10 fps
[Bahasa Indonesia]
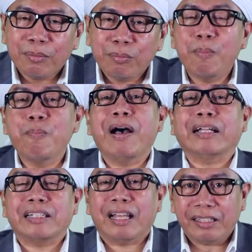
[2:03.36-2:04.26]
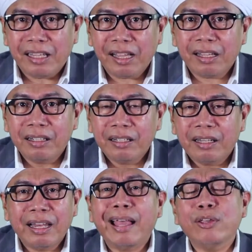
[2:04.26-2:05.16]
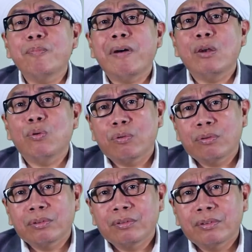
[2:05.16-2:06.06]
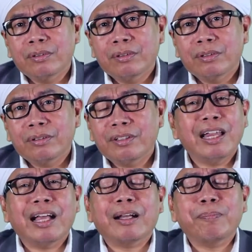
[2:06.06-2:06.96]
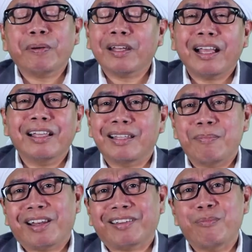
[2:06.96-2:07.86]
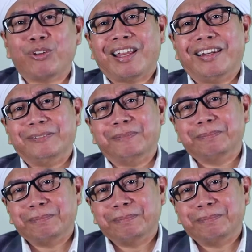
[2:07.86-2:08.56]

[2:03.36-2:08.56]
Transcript: membacanya, la yumallu. Tidak pernah kita merasa bosan